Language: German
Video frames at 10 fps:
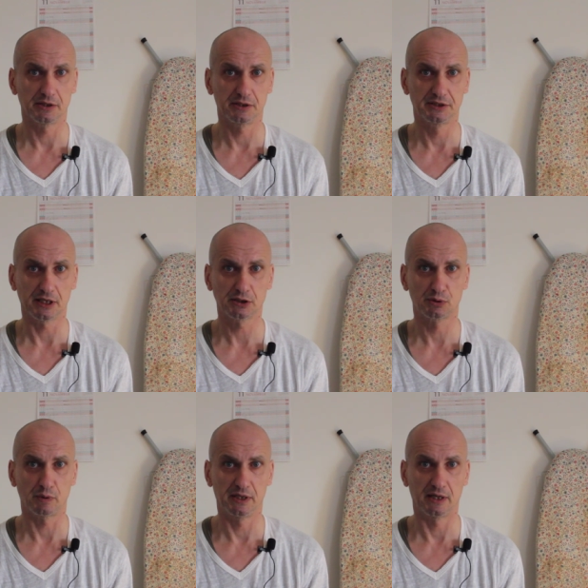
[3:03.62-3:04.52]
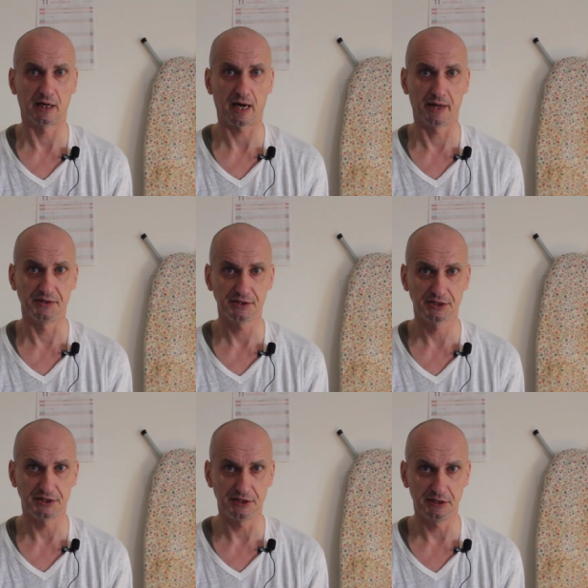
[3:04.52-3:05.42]
sexuelle
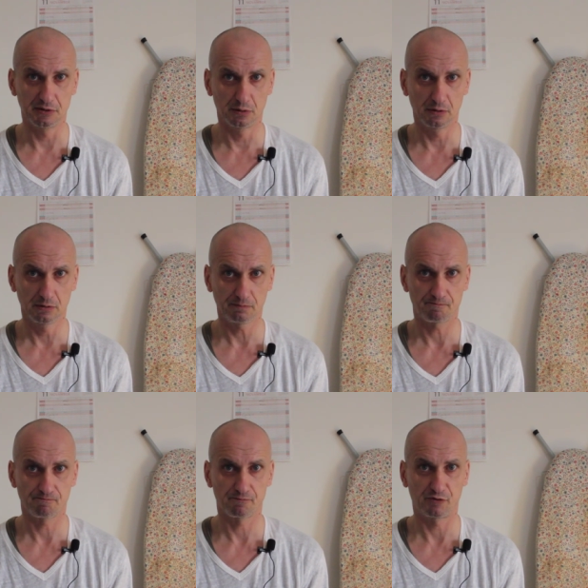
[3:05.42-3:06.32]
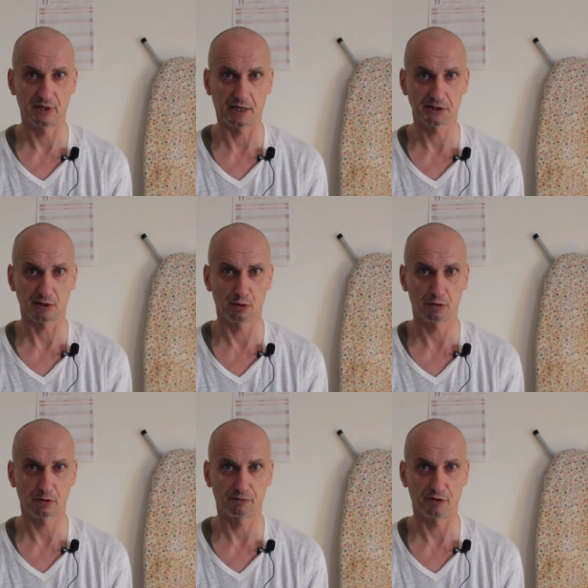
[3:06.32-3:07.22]
Anziehung, vielleicht
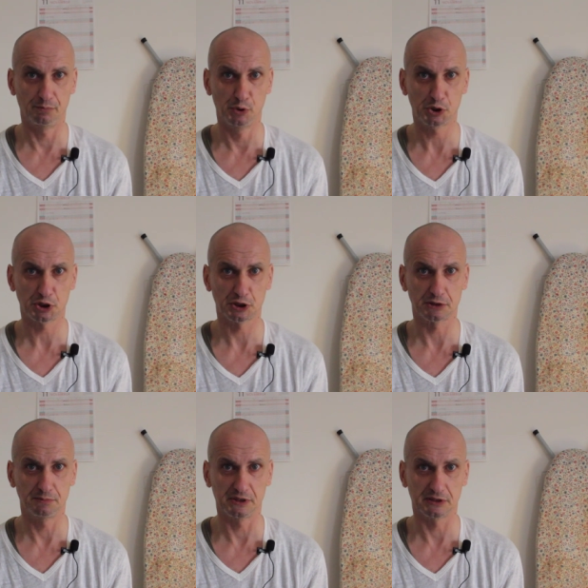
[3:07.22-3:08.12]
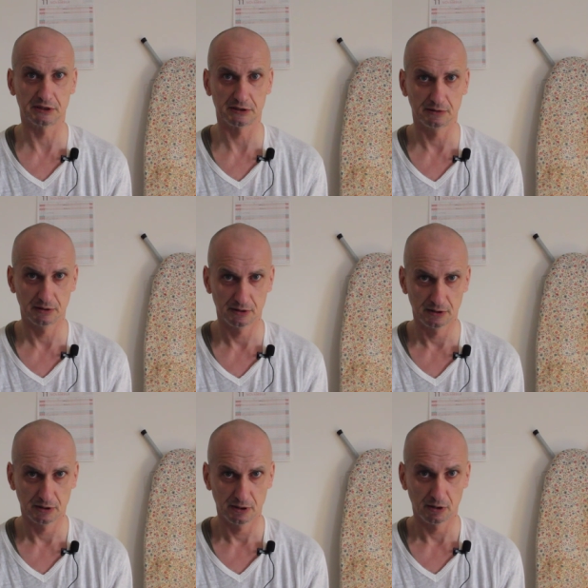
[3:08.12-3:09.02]
auch vermischt mit
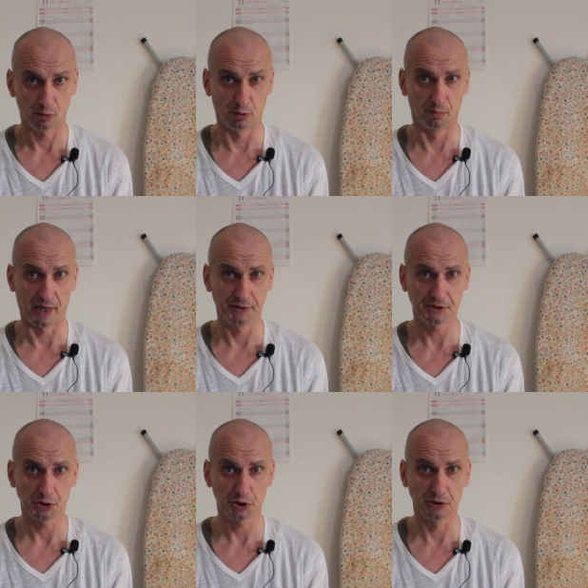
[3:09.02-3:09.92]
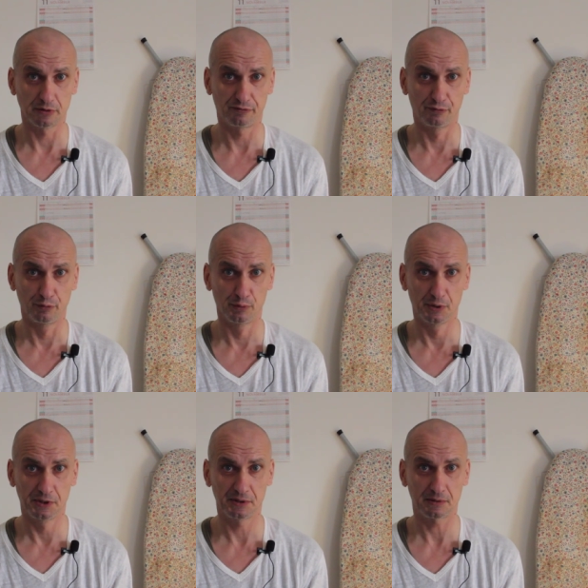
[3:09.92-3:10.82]
romantischen
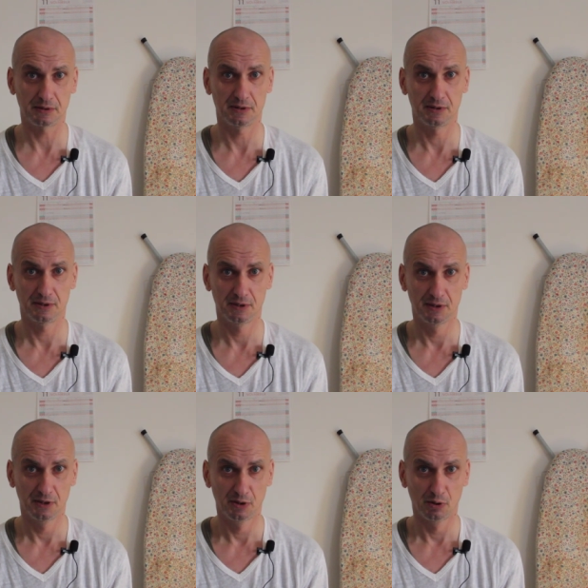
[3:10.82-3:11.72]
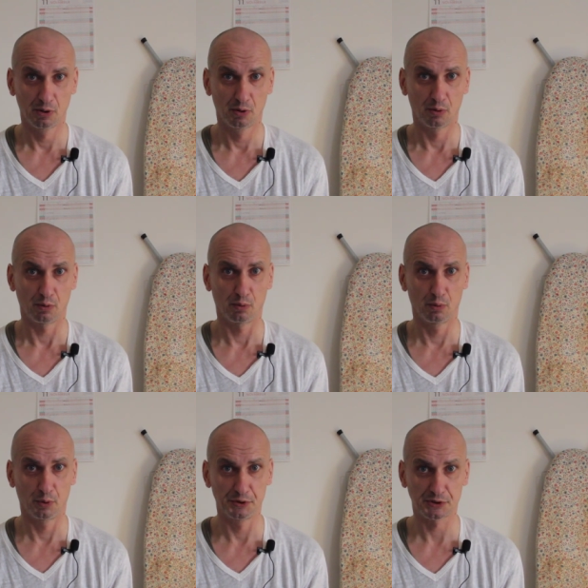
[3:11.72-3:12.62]
Gefühlen
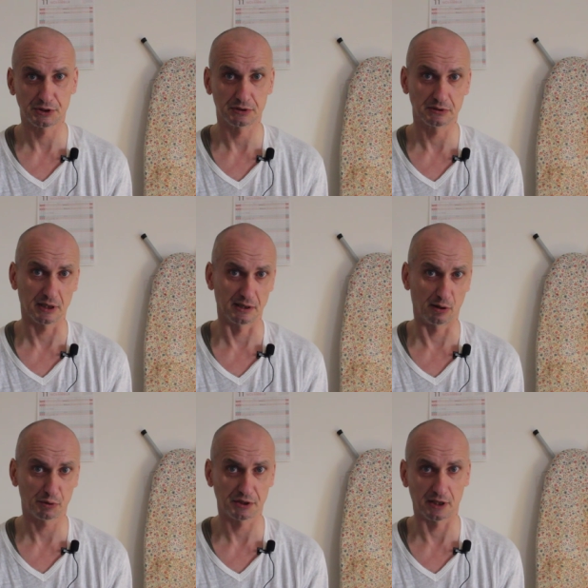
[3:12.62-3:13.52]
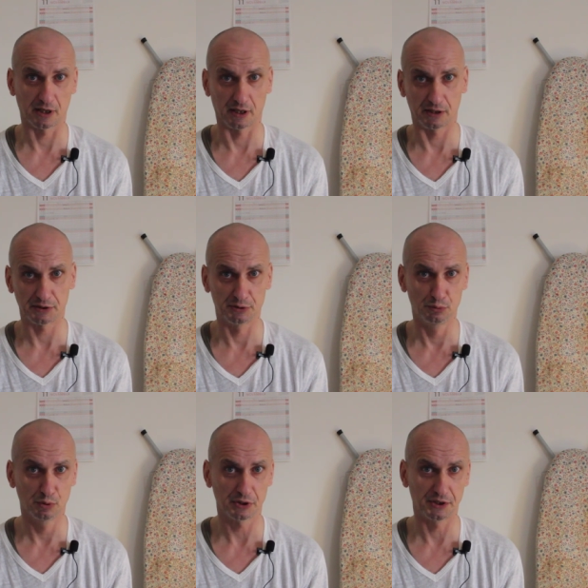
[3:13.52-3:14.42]
und dann auch der
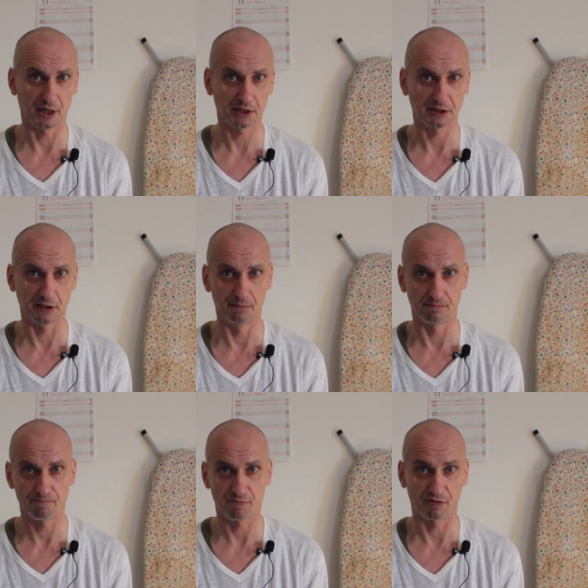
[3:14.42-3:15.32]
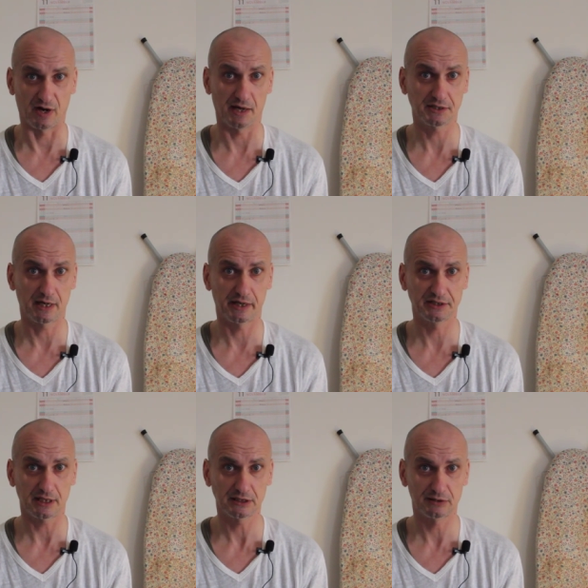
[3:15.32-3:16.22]
Suche nach dem
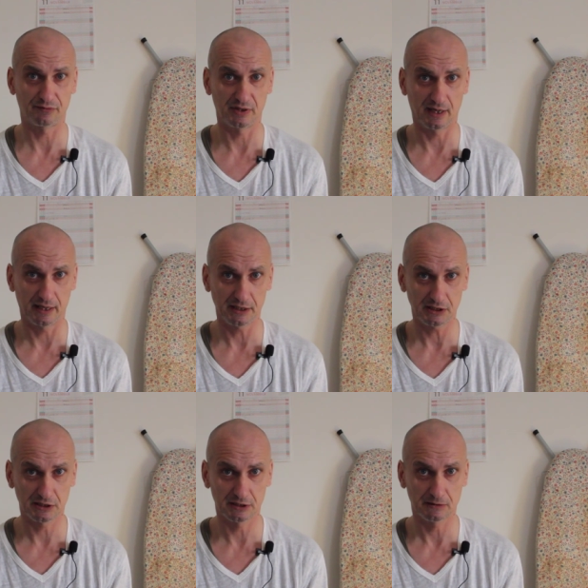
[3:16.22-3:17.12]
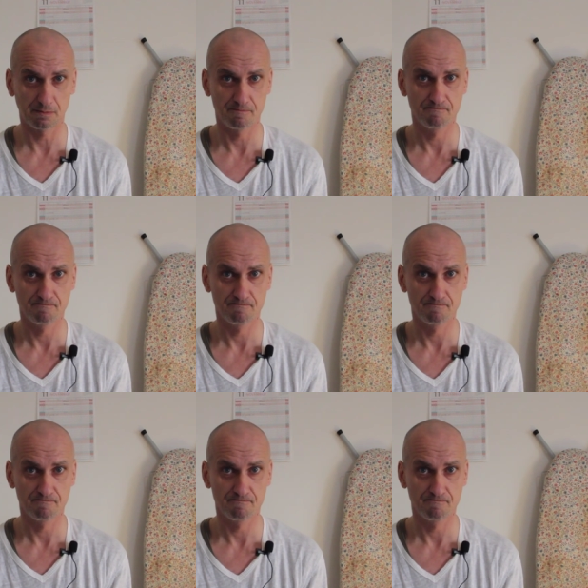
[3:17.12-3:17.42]
Vaterersatz vielleicht?